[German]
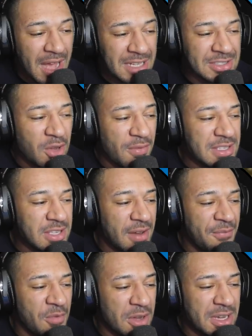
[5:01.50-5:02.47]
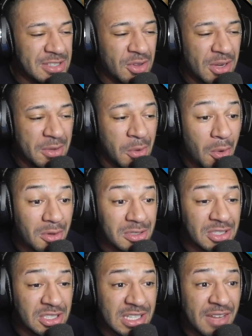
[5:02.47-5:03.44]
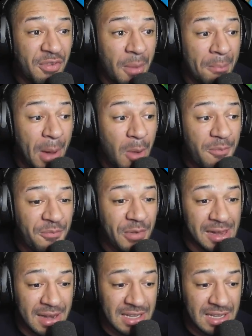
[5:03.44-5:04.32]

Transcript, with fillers: Ach so, wir sollen wirklich nur die Kokosnüsse, die vom Baum fallen,